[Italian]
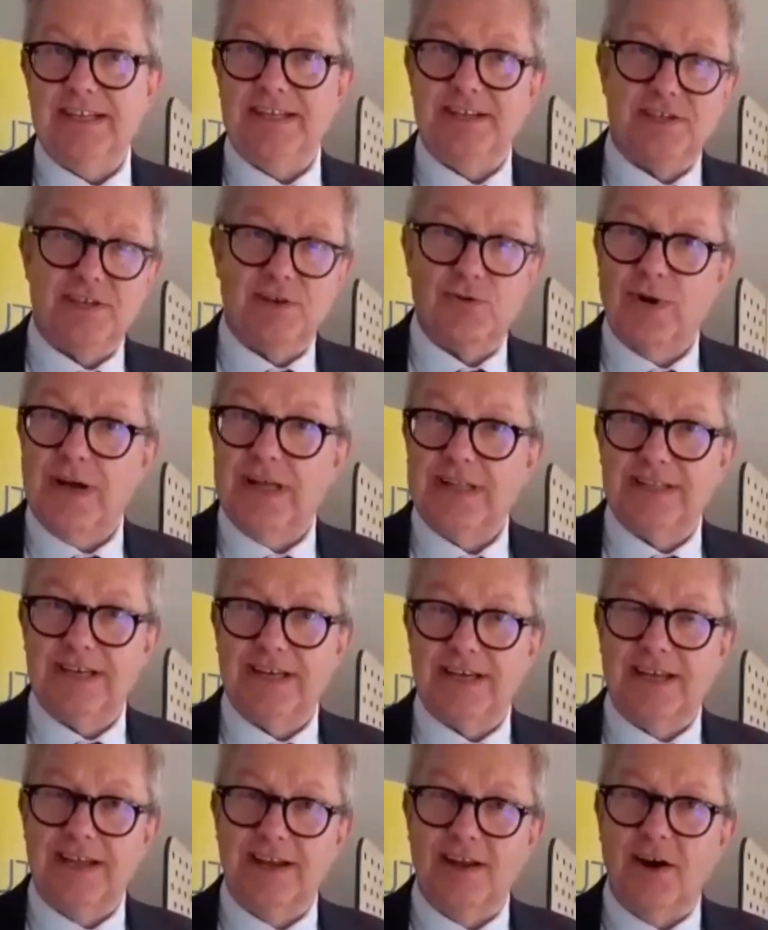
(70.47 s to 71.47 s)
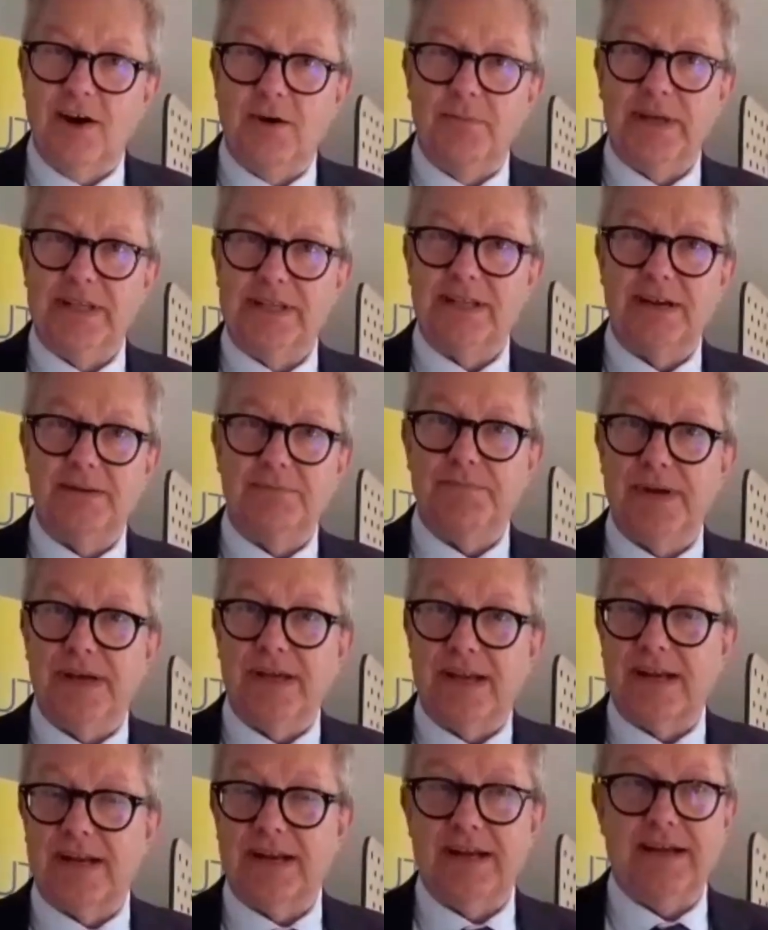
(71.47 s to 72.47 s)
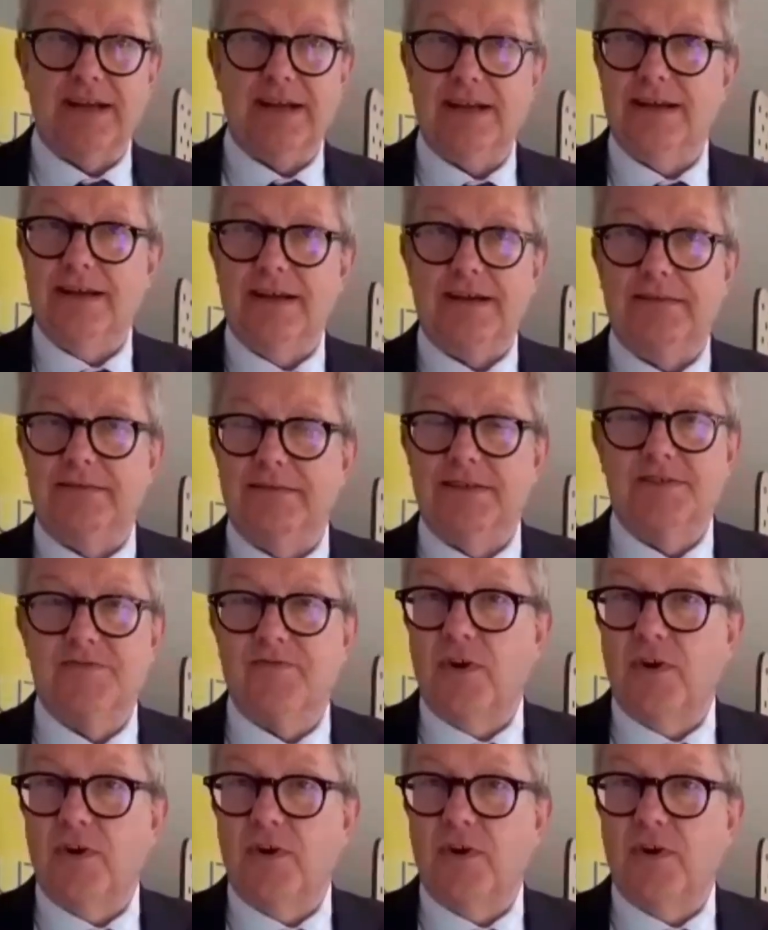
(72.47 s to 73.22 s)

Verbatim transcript: di 50 km per eh,